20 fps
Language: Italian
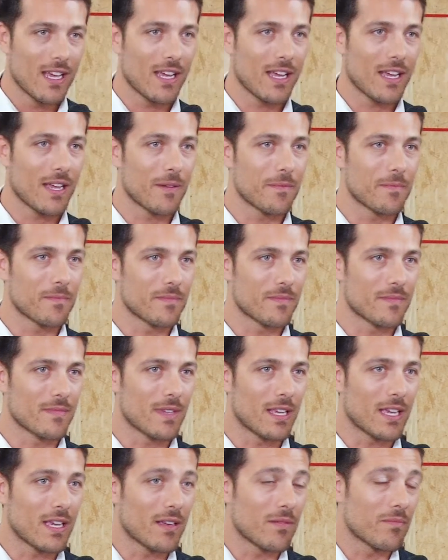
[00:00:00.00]

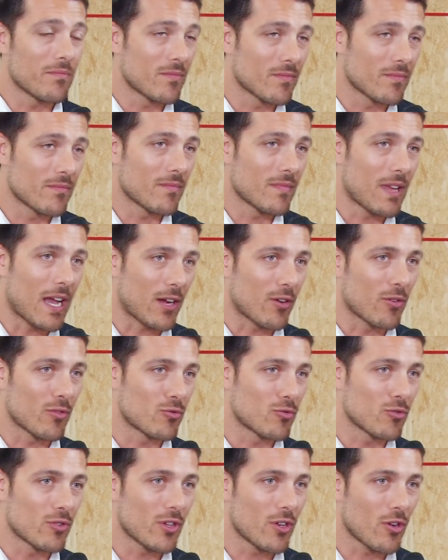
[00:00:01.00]
Ehm, ecco,
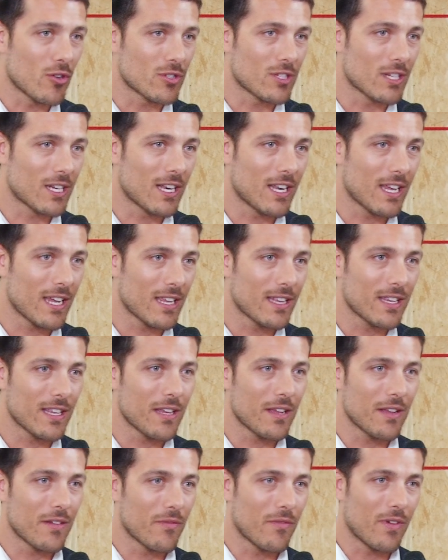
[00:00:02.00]
tutti i nostri
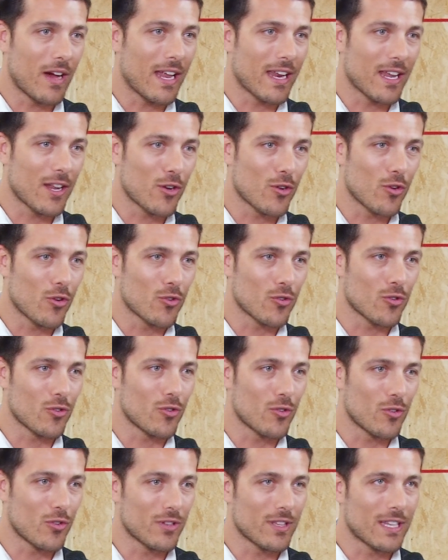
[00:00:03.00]
clienti
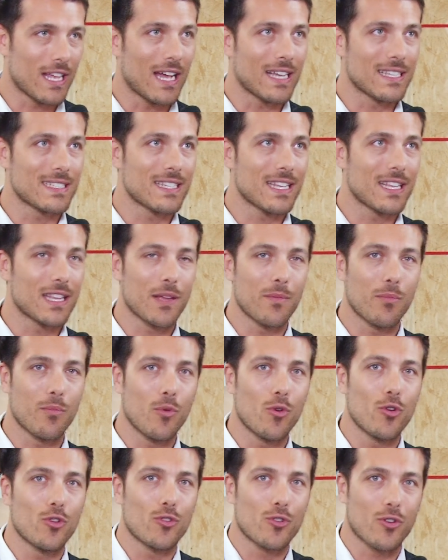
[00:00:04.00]
variano da aziende
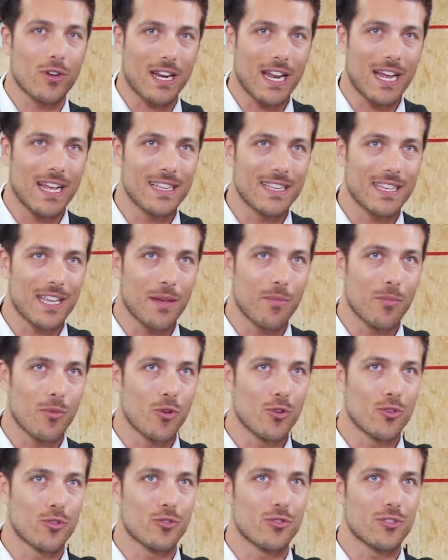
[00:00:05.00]
molto grandi e
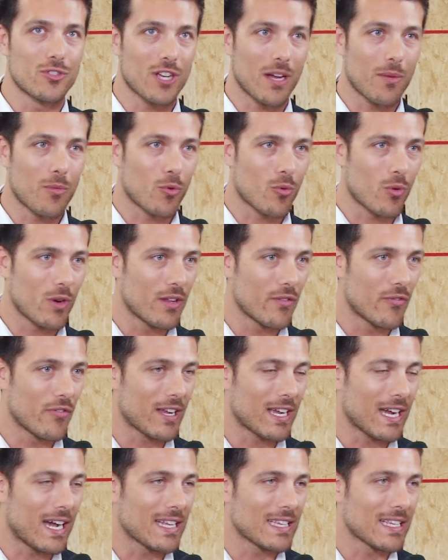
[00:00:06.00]
molto diciamo,
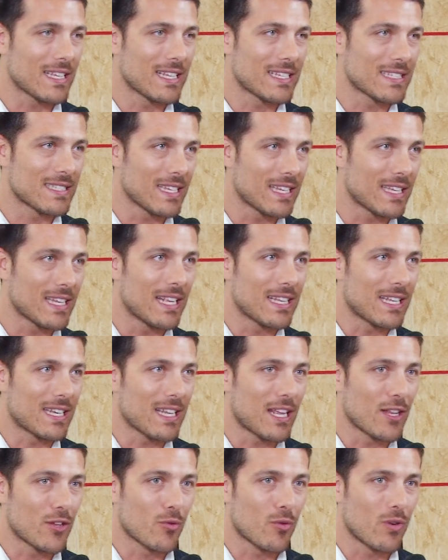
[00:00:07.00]
qualificate ad aziende
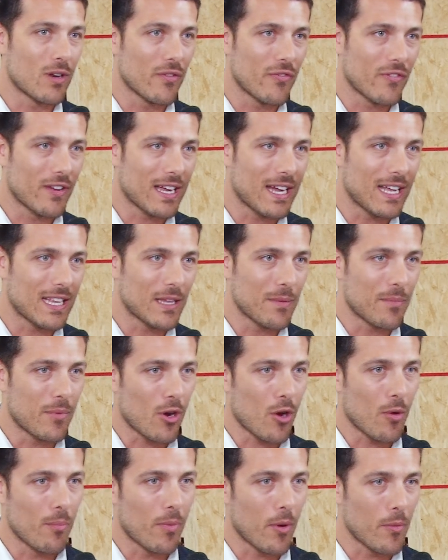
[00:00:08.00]
altrettanto qualificate
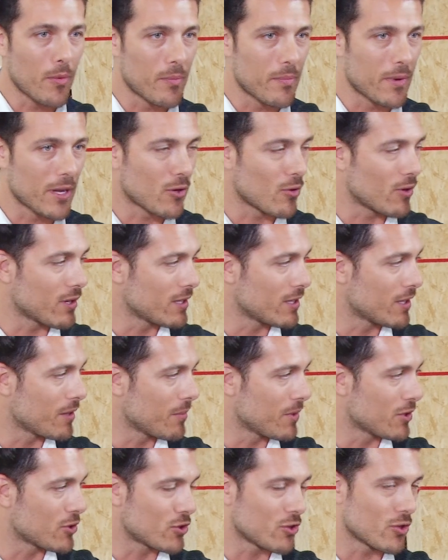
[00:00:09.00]
però un po' più piccole di
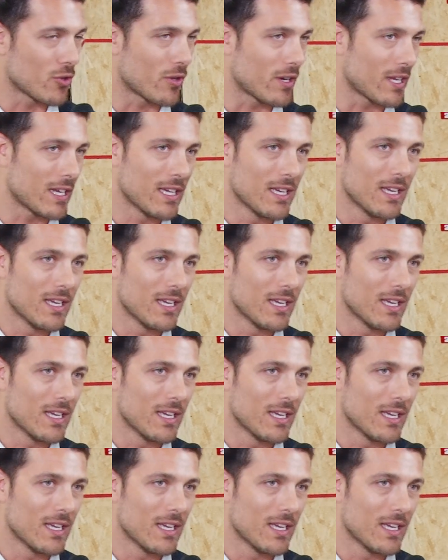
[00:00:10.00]
dimensione.